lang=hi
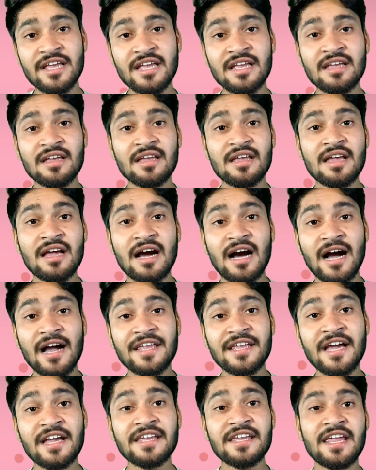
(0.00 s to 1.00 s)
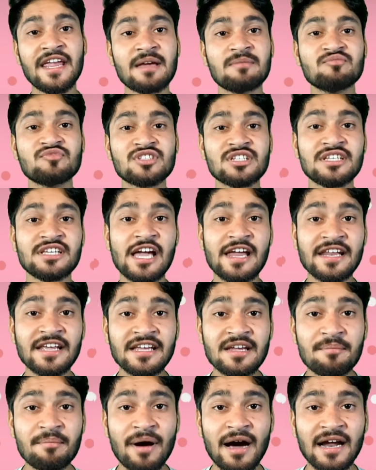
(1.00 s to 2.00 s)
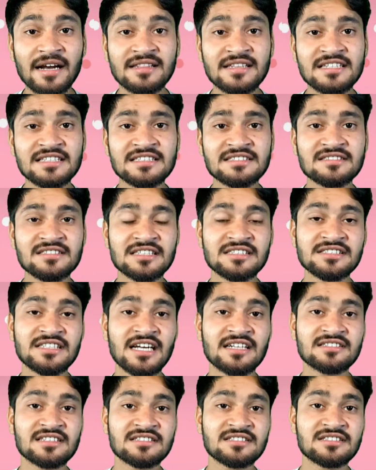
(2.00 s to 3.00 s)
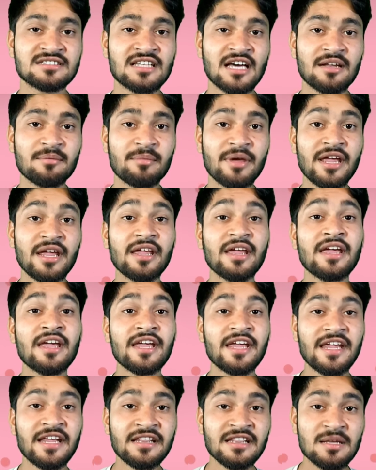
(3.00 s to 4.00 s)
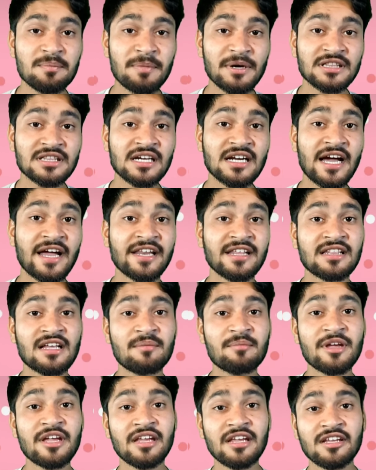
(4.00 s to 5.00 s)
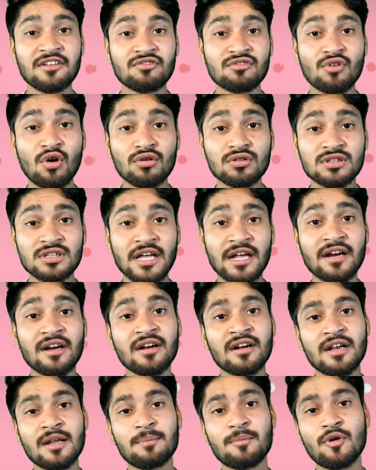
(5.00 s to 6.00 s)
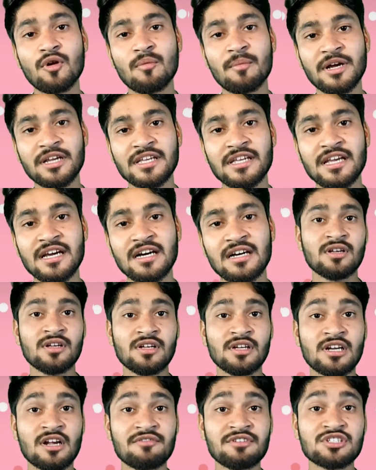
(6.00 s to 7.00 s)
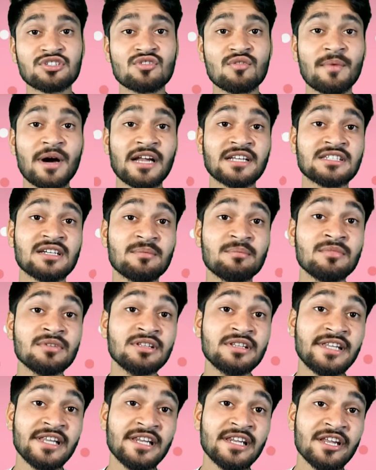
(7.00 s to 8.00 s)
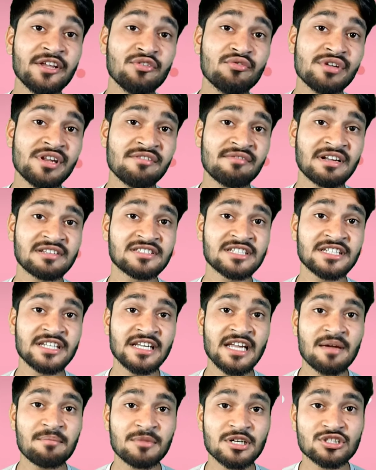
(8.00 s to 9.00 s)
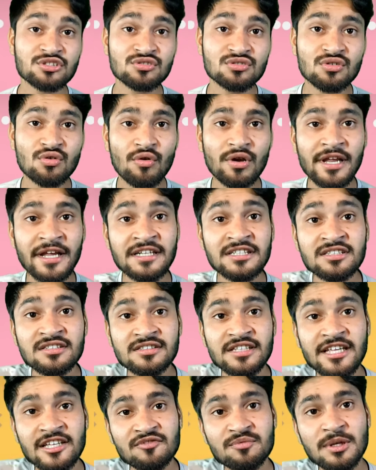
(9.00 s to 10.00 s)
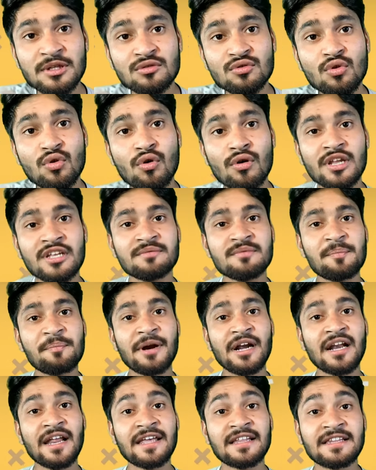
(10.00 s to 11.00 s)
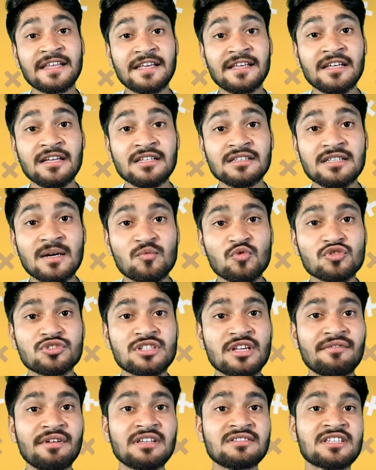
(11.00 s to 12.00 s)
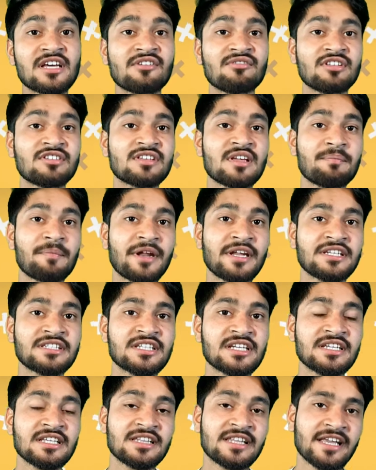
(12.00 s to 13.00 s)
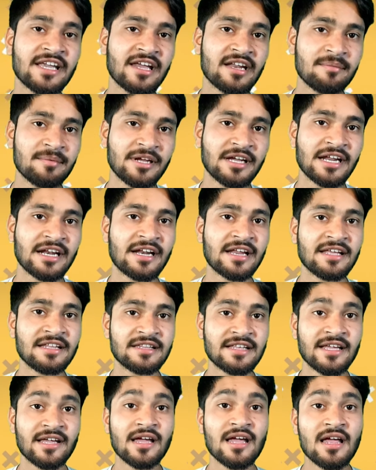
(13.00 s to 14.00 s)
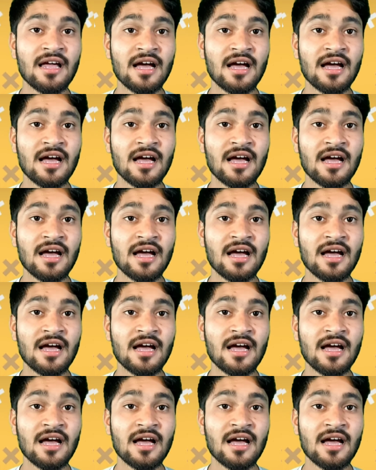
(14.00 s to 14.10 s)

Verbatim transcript: ने आईआईएमसी यानी कि भारतीय जनसंचार संस्थान में हिंदी पत्रकारिता में स्नोत्तर डिप्लोमा किया रविश कुमार जब दिल्ली यूनिवर्सिटी के मशहूर कॉलेज देशबंधु कॉलेज में पढ़ रहे थे तब वो सिविल सर्विस की परीक्षा की तैयारी भी कर रहे थे